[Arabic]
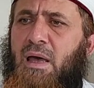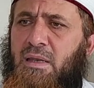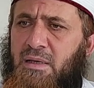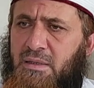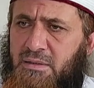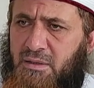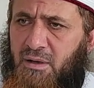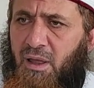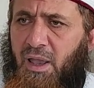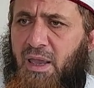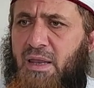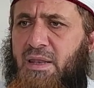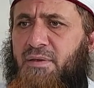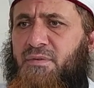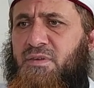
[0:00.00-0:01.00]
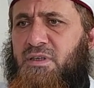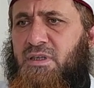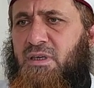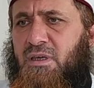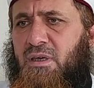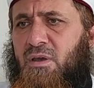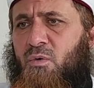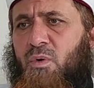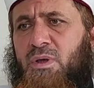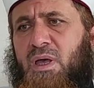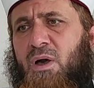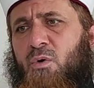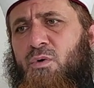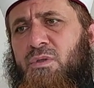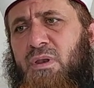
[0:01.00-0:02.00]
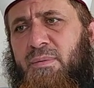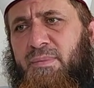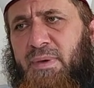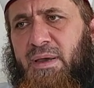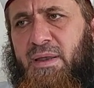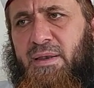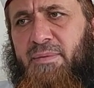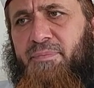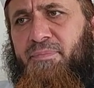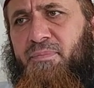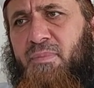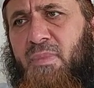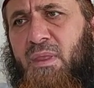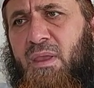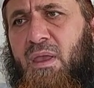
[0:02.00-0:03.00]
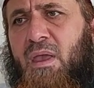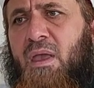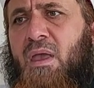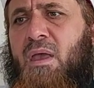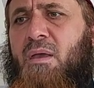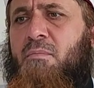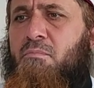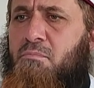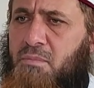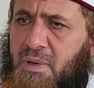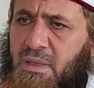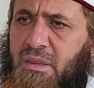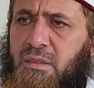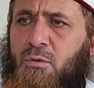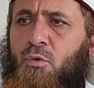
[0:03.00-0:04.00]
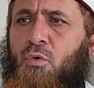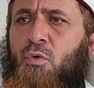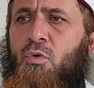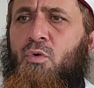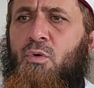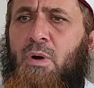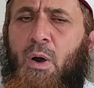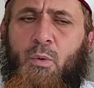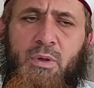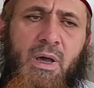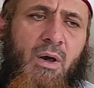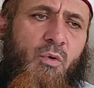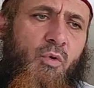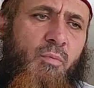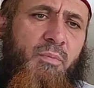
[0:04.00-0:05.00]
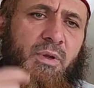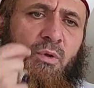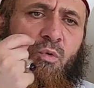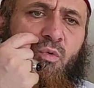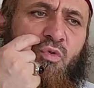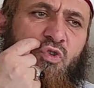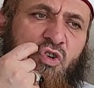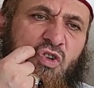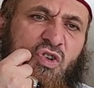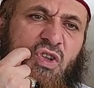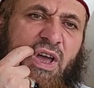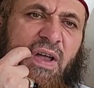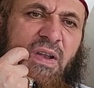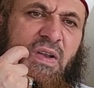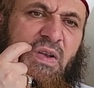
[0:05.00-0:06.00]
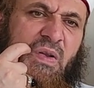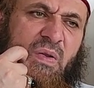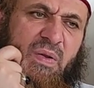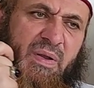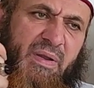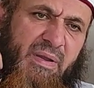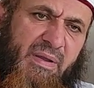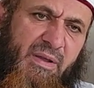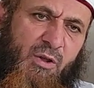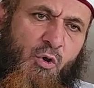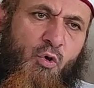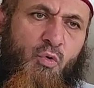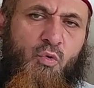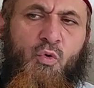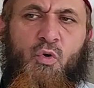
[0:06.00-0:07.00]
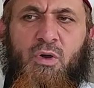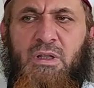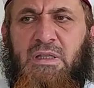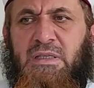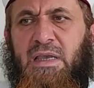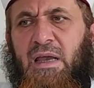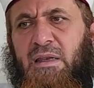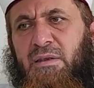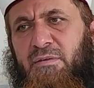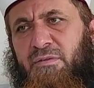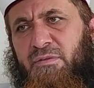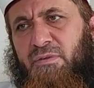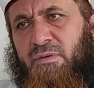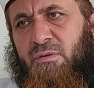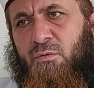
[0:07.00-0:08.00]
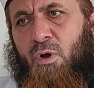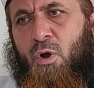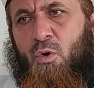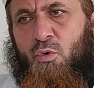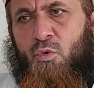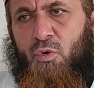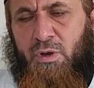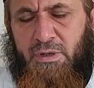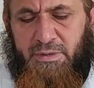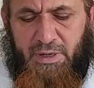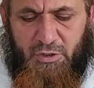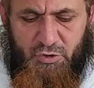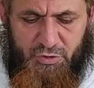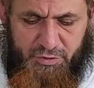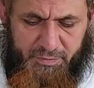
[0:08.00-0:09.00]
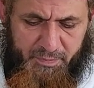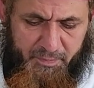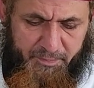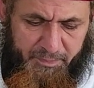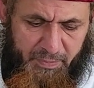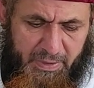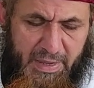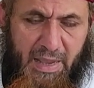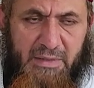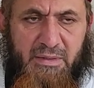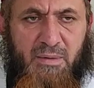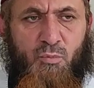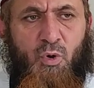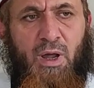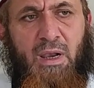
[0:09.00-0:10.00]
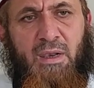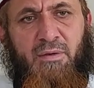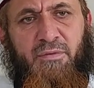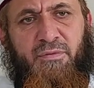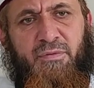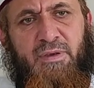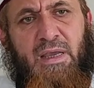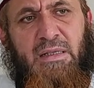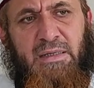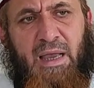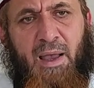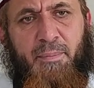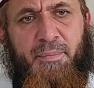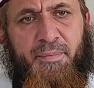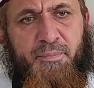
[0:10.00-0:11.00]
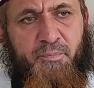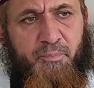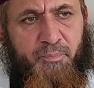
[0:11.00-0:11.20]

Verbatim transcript: الاختراع إلى نفسه ويأخذ المال مثله أو يقرب منه جدا حقوق التأليف وحقوق النشر يأتي المؤلف يتعب